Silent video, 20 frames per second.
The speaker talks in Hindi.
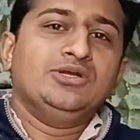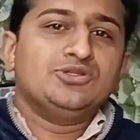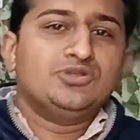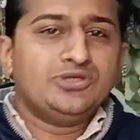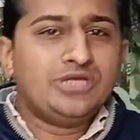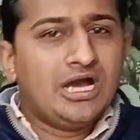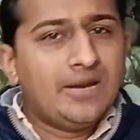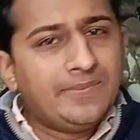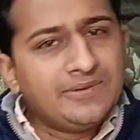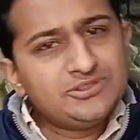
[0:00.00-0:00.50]

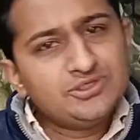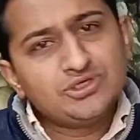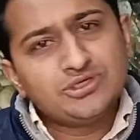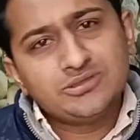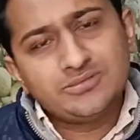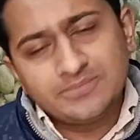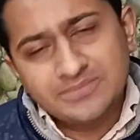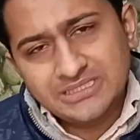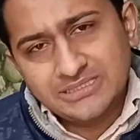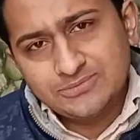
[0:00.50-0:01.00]
तो यहाँ पर जो
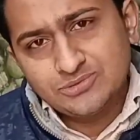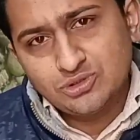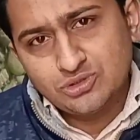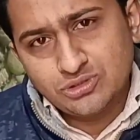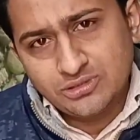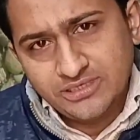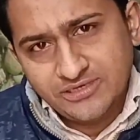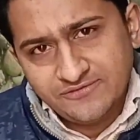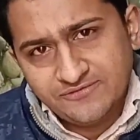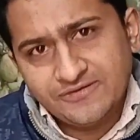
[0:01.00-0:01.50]
मतलब जो
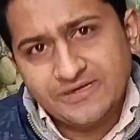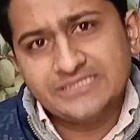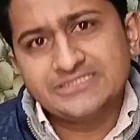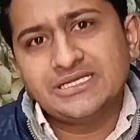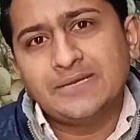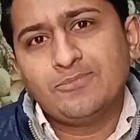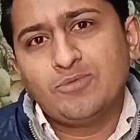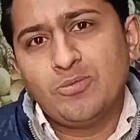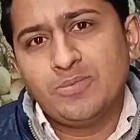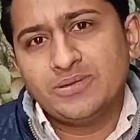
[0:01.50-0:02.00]
तो
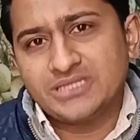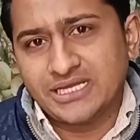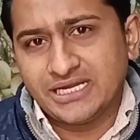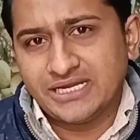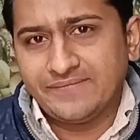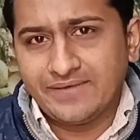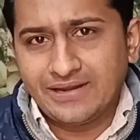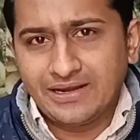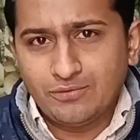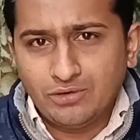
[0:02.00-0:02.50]
डिफरेंस आपको
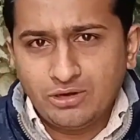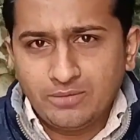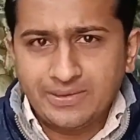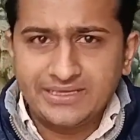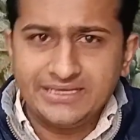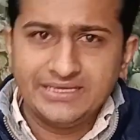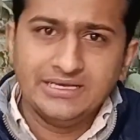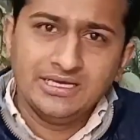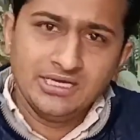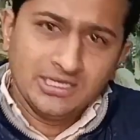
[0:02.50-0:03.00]
बताने वाला हूँ ना
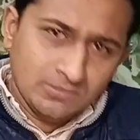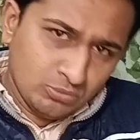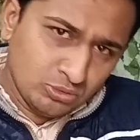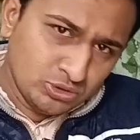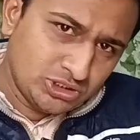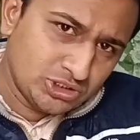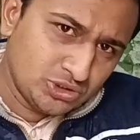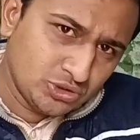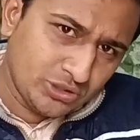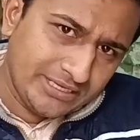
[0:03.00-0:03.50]
भाई
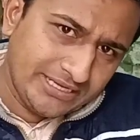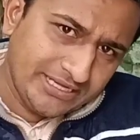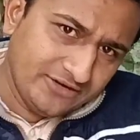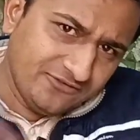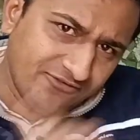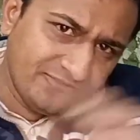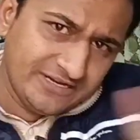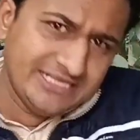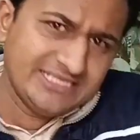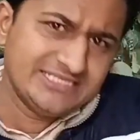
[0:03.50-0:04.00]
मुझे जो
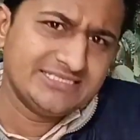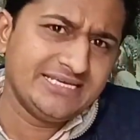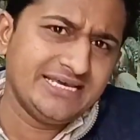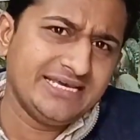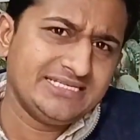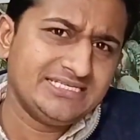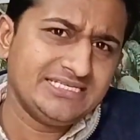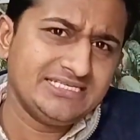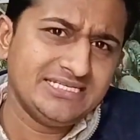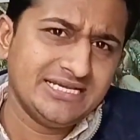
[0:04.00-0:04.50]
इन्फिनिक्स की
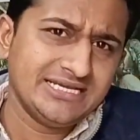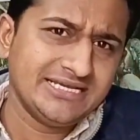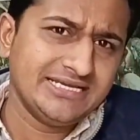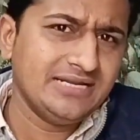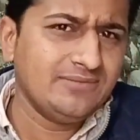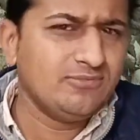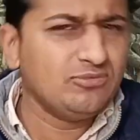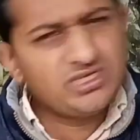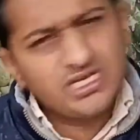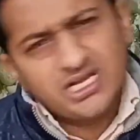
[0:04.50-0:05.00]
एक चीज़
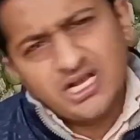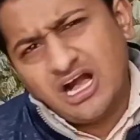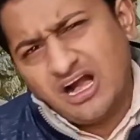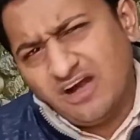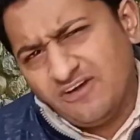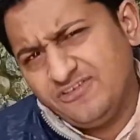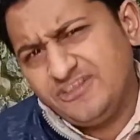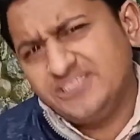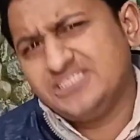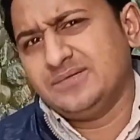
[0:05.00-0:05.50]
लगी ना मुझे
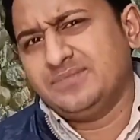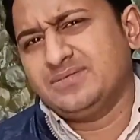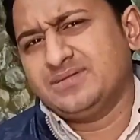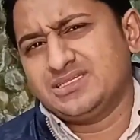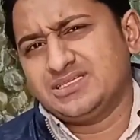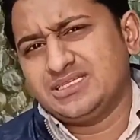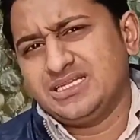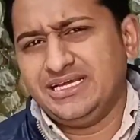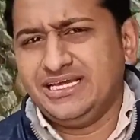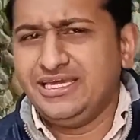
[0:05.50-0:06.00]
काफ़ी
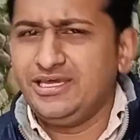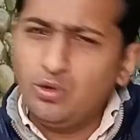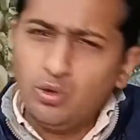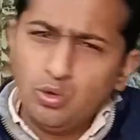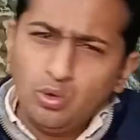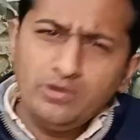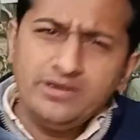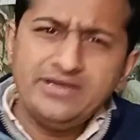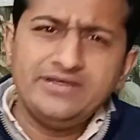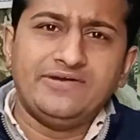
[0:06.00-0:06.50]
ज़बरदस्त लगी
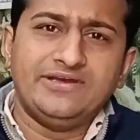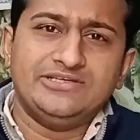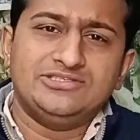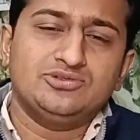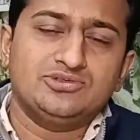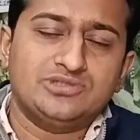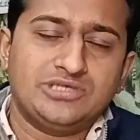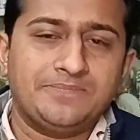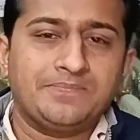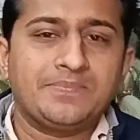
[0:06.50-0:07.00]
और
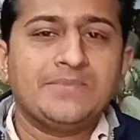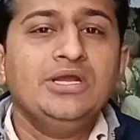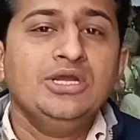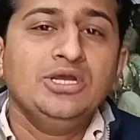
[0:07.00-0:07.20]
डिवाइसों से